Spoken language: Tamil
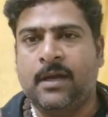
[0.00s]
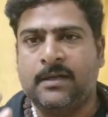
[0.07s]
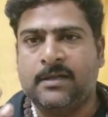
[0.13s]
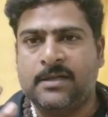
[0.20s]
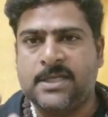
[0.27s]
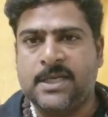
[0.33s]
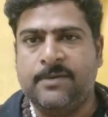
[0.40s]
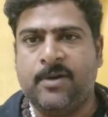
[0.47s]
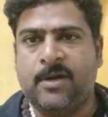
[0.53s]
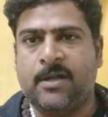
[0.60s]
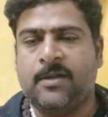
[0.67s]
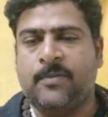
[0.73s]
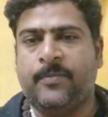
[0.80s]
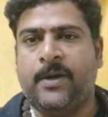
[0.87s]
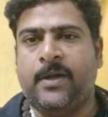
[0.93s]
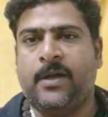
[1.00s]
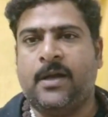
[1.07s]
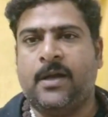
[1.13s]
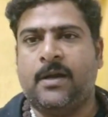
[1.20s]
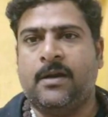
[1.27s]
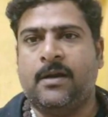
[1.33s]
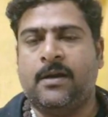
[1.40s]
அந்த ஜீவகாந்த
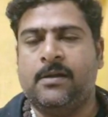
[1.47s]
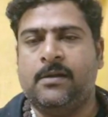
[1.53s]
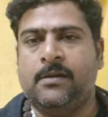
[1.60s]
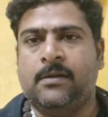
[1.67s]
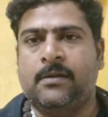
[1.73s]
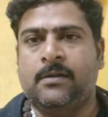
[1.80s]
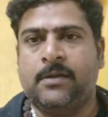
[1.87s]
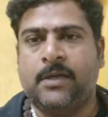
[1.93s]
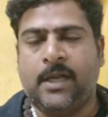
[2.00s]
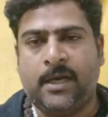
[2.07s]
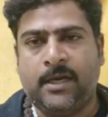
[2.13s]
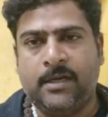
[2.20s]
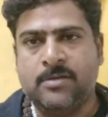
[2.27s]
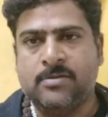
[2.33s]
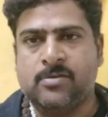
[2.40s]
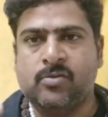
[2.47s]
பேராற்றல் நிறைய